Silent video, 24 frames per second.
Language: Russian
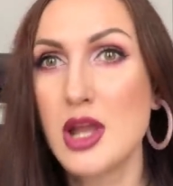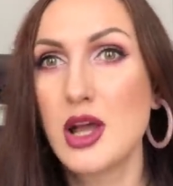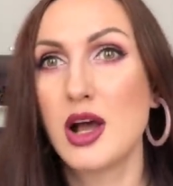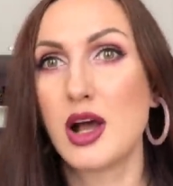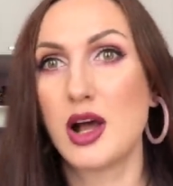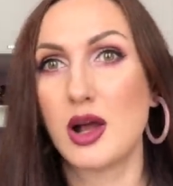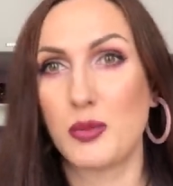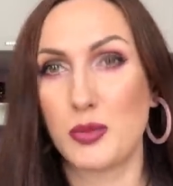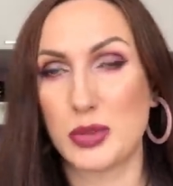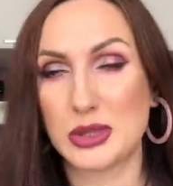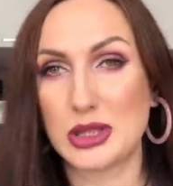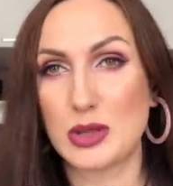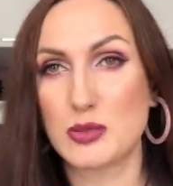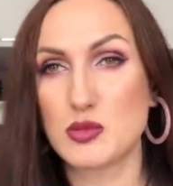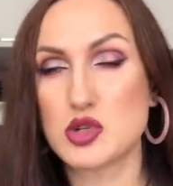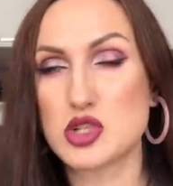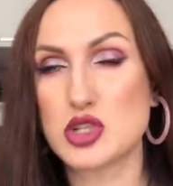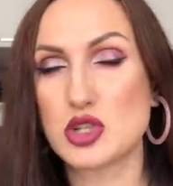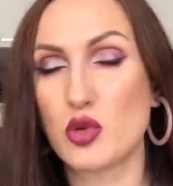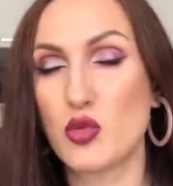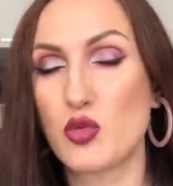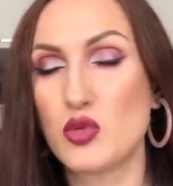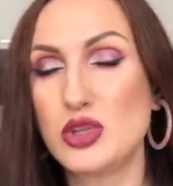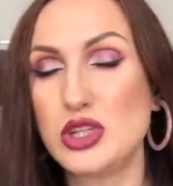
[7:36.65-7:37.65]
э, потому
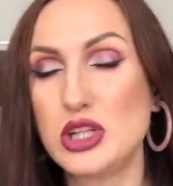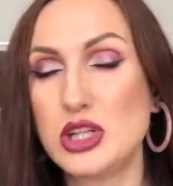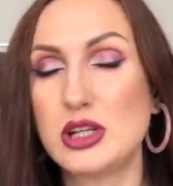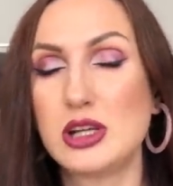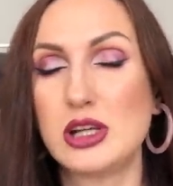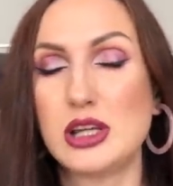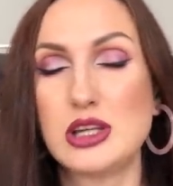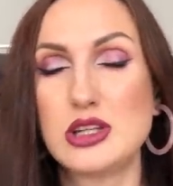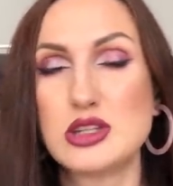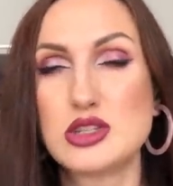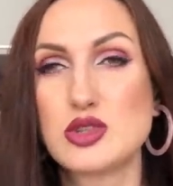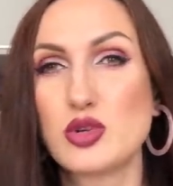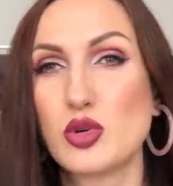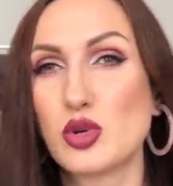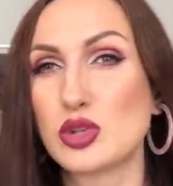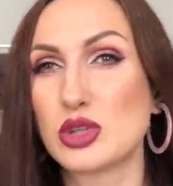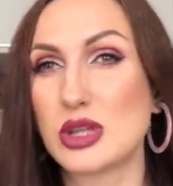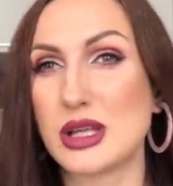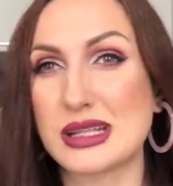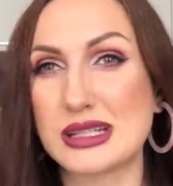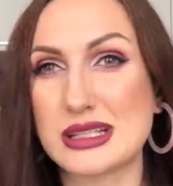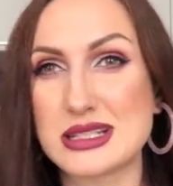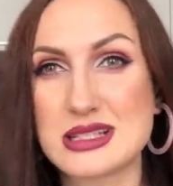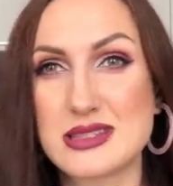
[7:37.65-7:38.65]
что у них идет
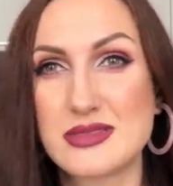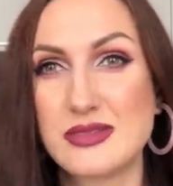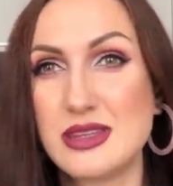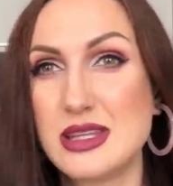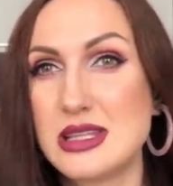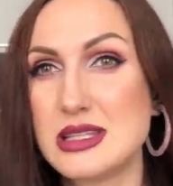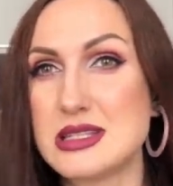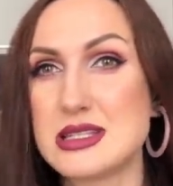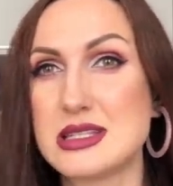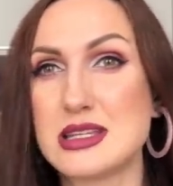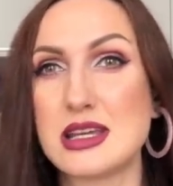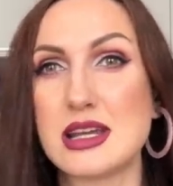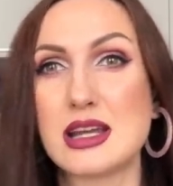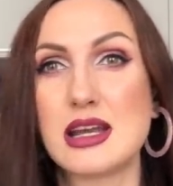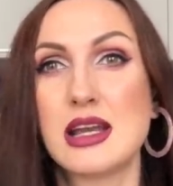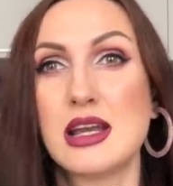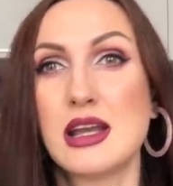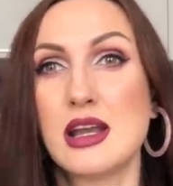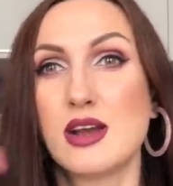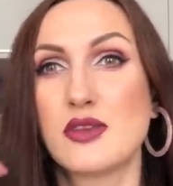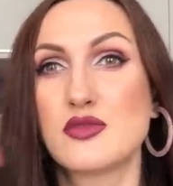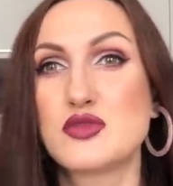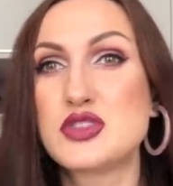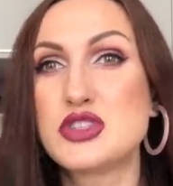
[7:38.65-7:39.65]
развитие
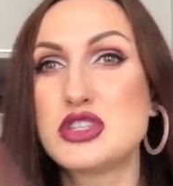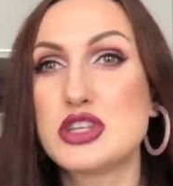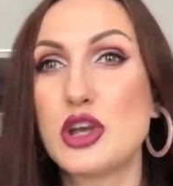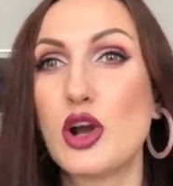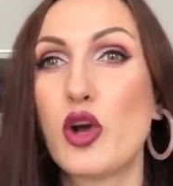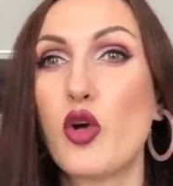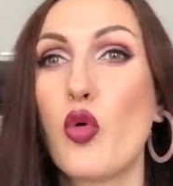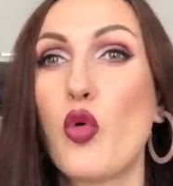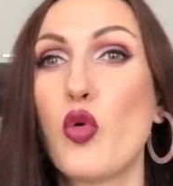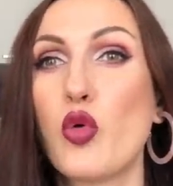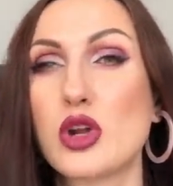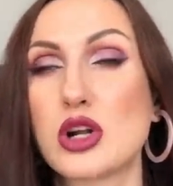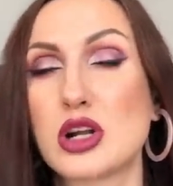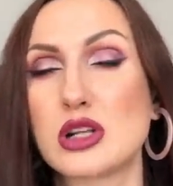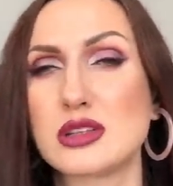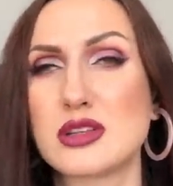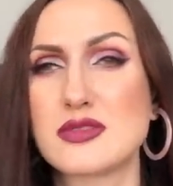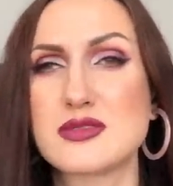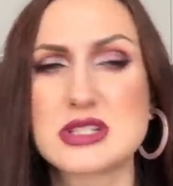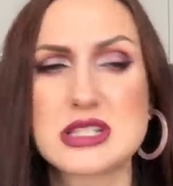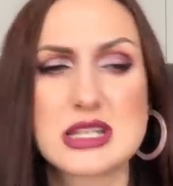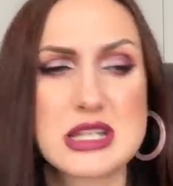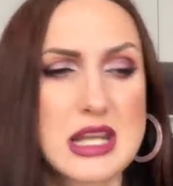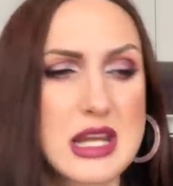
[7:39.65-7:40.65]
всех
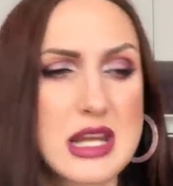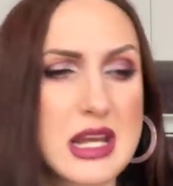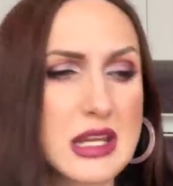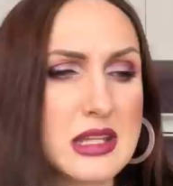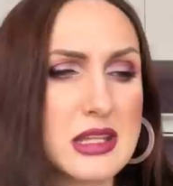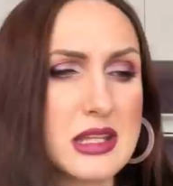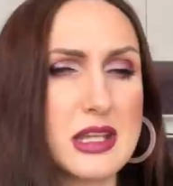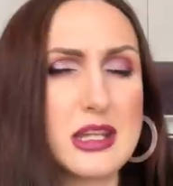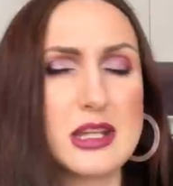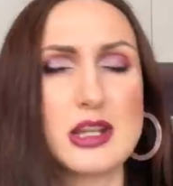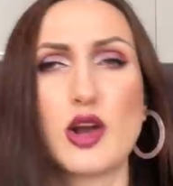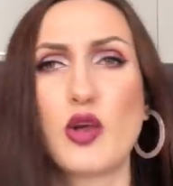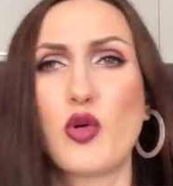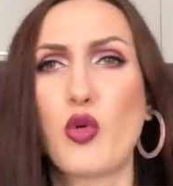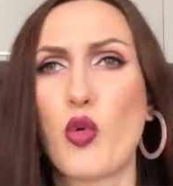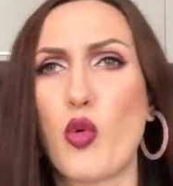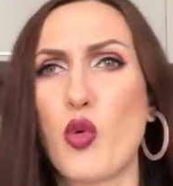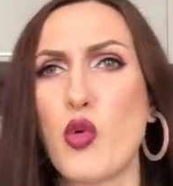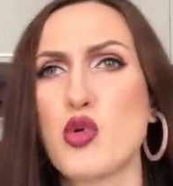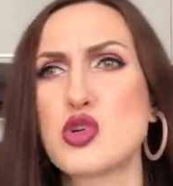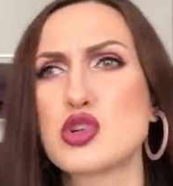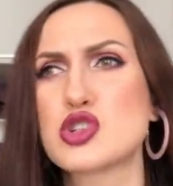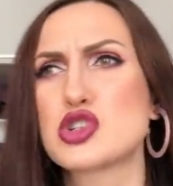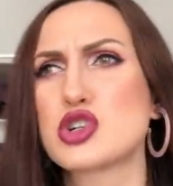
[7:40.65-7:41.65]
органов зрения,
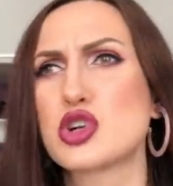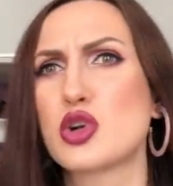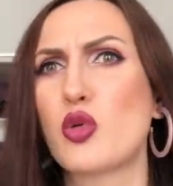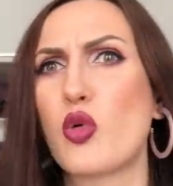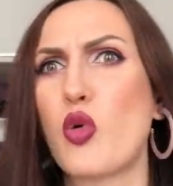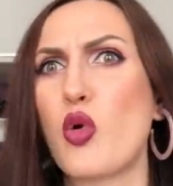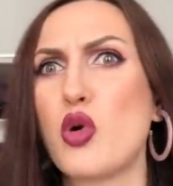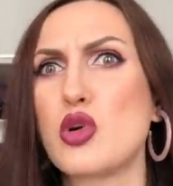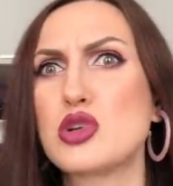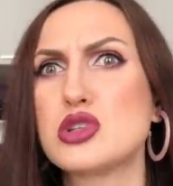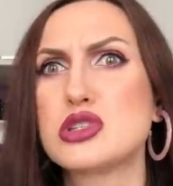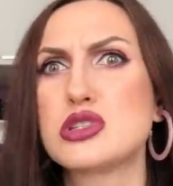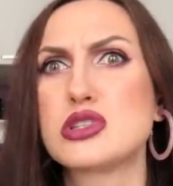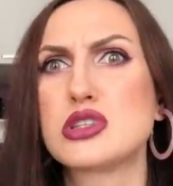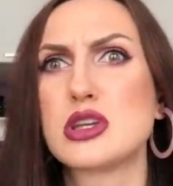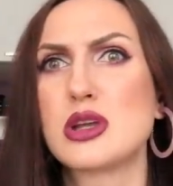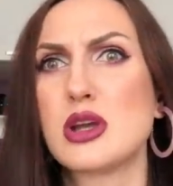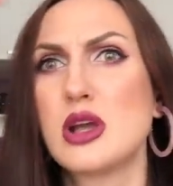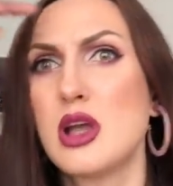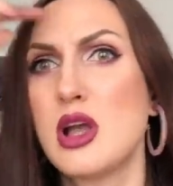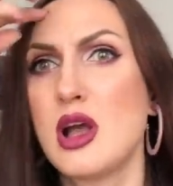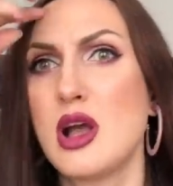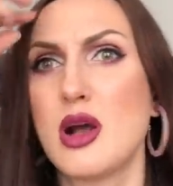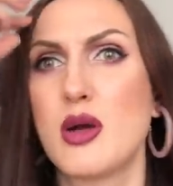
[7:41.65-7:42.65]
кожи,
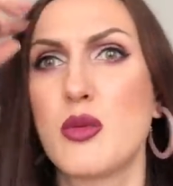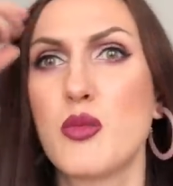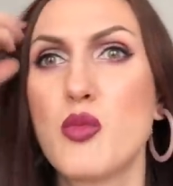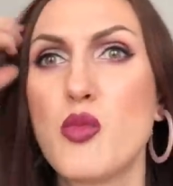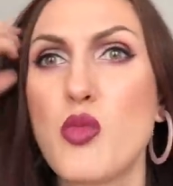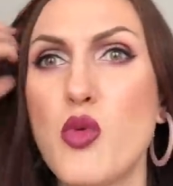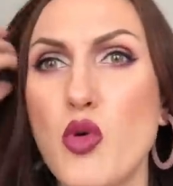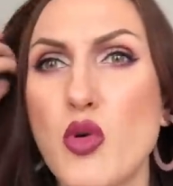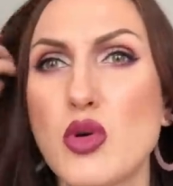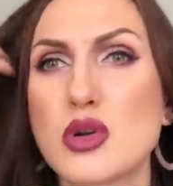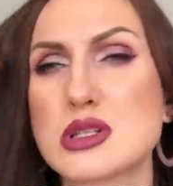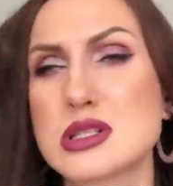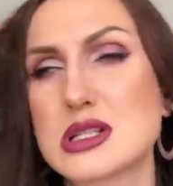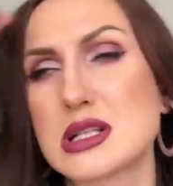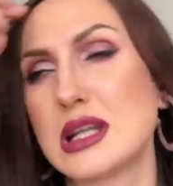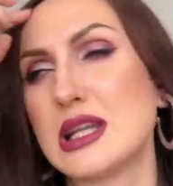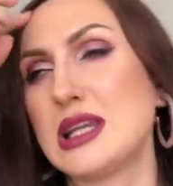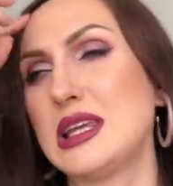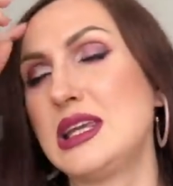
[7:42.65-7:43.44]
кости, мозг.